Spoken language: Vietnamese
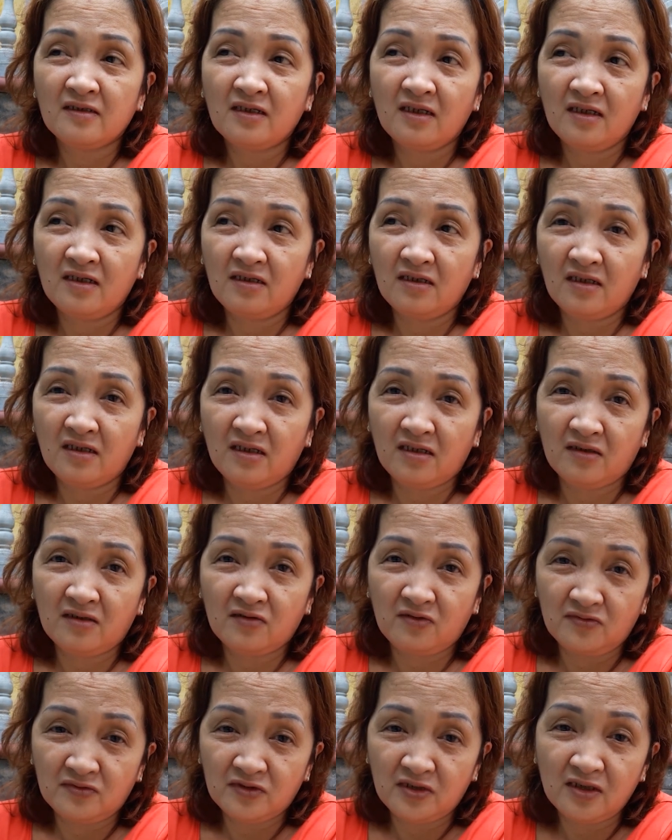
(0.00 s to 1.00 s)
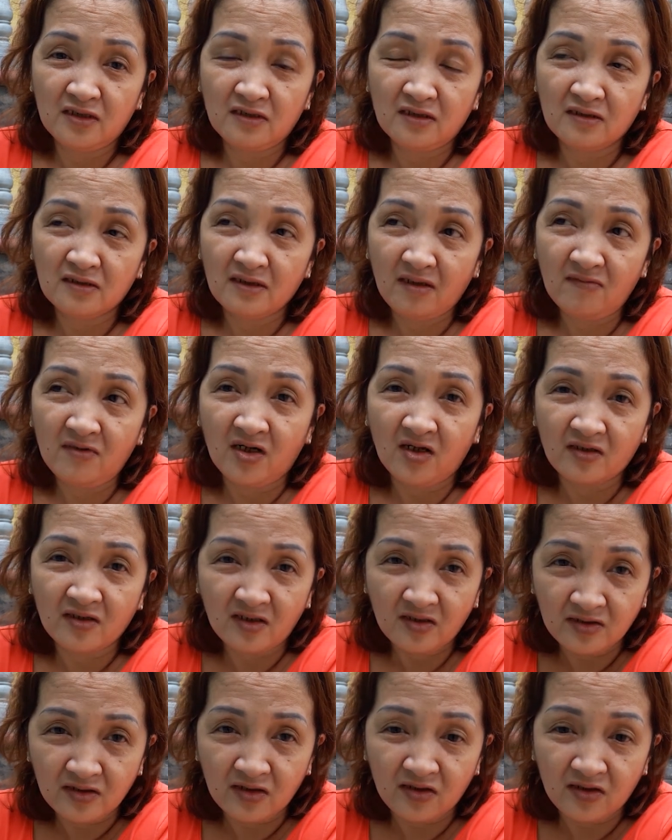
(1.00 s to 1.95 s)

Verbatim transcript: nên tôi xin cảm ơn rất